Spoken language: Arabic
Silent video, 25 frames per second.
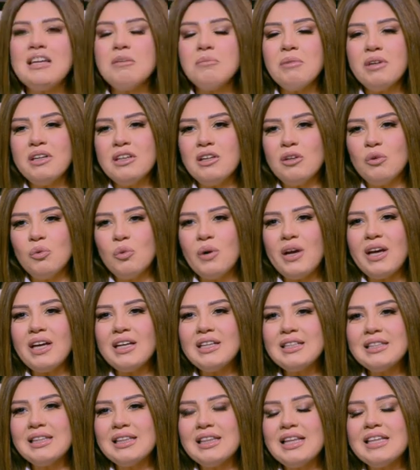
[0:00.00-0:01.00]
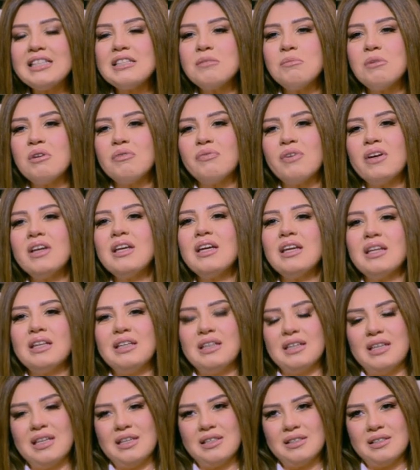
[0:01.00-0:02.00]
دايما الواحد لازم يفاجئ
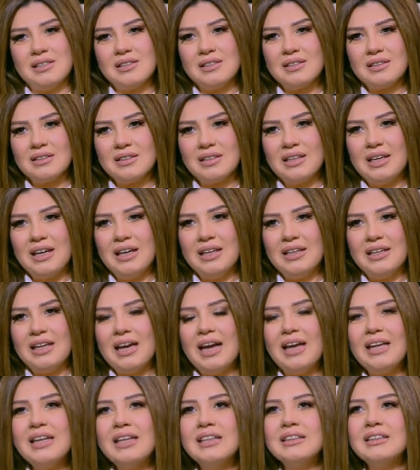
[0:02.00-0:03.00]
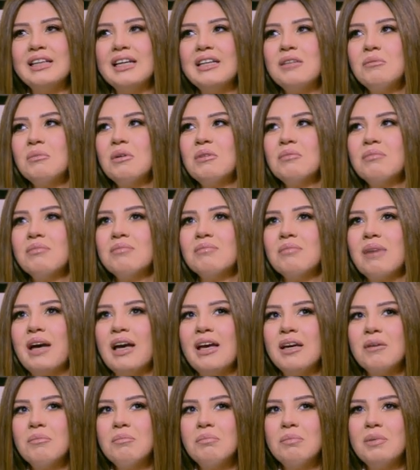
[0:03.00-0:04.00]
الناس يعني انا دايما
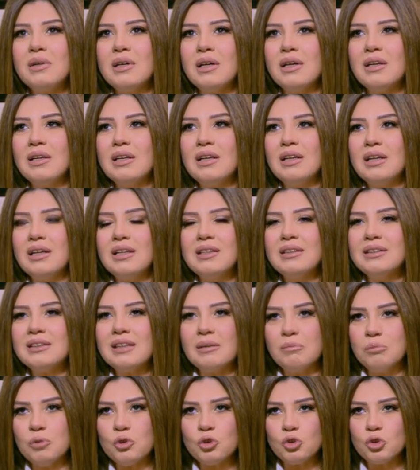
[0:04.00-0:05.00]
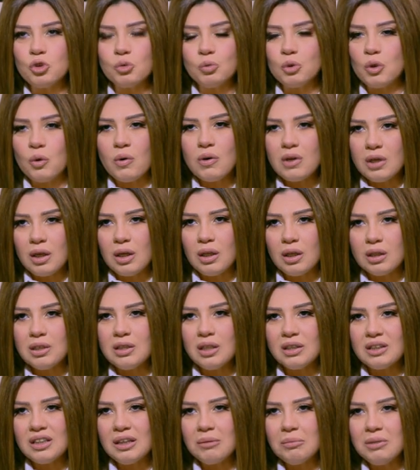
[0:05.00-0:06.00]
بحب انت مش متوقع
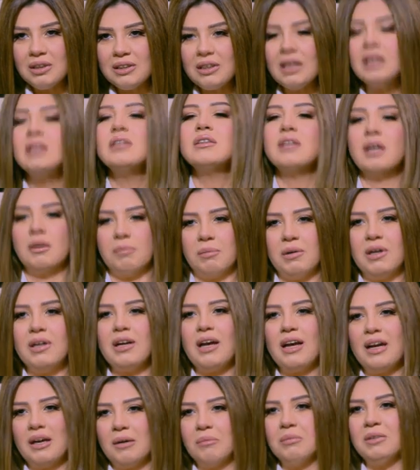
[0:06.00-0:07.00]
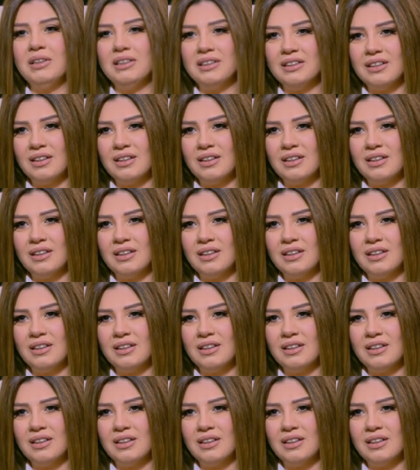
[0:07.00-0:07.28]
رانيا تعمل ده طب انا هعمل